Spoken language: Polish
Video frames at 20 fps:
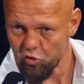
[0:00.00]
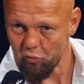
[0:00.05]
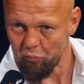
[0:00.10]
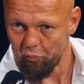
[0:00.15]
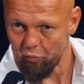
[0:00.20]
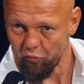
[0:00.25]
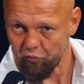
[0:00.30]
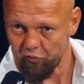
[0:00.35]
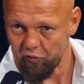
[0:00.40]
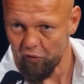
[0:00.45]

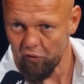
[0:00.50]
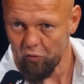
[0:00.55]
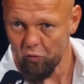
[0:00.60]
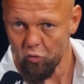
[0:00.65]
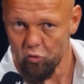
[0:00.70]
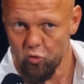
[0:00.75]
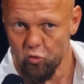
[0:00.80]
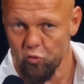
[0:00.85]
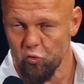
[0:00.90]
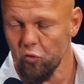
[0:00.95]
polskie
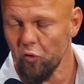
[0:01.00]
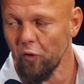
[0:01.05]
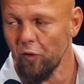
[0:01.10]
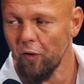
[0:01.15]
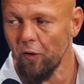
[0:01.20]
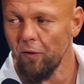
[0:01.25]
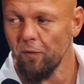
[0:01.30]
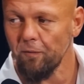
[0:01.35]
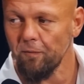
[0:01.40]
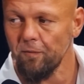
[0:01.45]
odczucie,
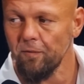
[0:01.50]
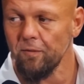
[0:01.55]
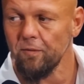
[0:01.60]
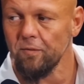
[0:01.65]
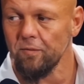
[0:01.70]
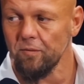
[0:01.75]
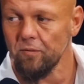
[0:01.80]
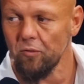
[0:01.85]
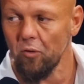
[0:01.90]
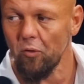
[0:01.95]
nie?
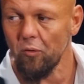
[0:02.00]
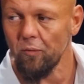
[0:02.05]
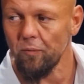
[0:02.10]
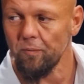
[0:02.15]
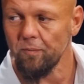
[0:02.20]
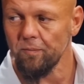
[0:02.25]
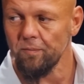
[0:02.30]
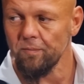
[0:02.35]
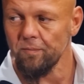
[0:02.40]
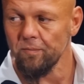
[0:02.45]
No,
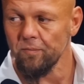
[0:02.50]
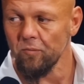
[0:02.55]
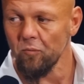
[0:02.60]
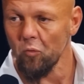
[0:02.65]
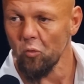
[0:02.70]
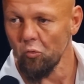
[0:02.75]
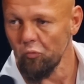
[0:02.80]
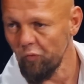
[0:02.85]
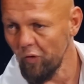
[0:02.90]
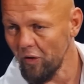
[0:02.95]

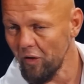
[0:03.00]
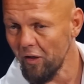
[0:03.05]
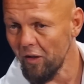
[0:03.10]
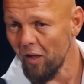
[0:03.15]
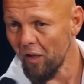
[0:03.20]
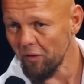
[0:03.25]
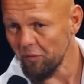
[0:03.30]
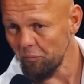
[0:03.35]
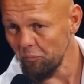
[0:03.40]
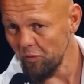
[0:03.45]
wiele
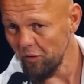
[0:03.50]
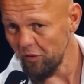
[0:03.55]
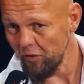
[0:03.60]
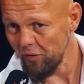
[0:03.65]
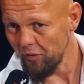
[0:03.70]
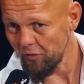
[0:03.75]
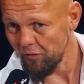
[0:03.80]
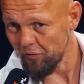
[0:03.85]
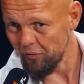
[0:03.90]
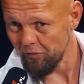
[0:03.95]
lat
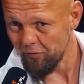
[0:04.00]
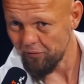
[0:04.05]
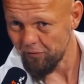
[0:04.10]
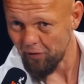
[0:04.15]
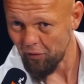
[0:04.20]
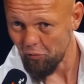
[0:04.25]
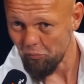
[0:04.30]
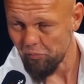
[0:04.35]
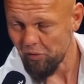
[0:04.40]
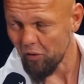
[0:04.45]
mi
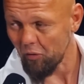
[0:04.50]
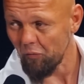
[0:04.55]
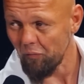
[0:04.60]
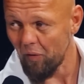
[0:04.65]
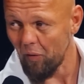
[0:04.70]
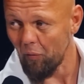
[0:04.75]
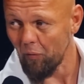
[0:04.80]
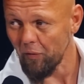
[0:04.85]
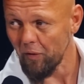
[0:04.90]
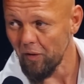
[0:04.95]
tego
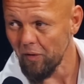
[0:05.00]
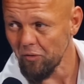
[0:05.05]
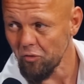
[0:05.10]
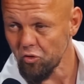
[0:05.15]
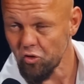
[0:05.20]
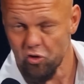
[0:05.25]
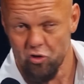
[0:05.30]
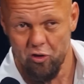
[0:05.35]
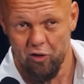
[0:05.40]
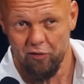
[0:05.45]
brakowało, nie?
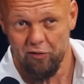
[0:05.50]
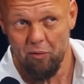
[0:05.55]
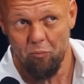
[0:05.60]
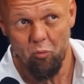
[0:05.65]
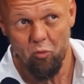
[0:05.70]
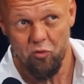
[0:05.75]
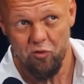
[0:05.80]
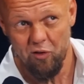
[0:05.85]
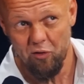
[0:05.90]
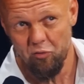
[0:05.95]
Sześć lat
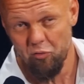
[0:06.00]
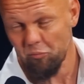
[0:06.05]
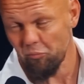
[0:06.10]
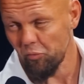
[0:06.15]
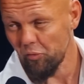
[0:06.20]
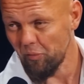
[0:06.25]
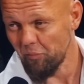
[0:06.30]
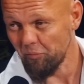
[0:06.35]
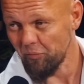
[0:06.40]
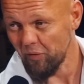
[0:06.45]
temu ostatnio
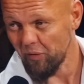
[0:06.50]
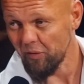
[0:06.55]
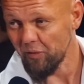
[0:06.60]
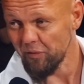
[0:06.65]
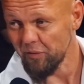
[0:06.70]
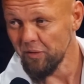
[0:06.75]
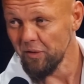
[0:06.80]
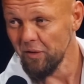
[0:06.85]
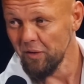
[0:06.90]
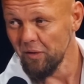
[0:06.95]
byłem na
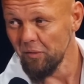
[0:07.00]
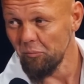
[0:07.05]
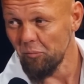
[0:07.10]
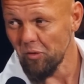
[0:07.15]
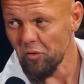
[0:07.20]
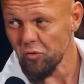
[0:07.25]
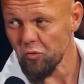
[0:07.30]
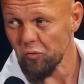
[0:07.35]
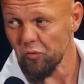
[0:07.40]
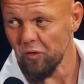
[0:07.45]

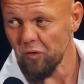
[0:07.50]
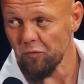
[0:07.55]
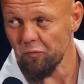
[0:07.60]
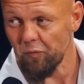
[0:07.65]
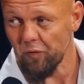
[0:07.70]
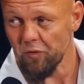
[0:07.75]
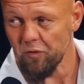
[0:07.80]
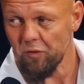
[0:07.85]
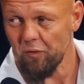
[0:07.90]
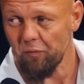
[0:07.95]
marszu też w
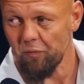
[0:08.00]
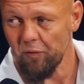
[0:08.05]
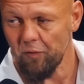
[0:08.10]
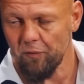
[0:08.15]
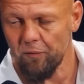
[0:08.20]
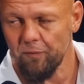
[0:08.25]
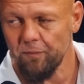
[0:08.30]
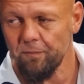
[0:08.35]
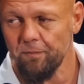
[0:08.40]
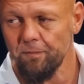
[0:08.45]
Warszawie, no.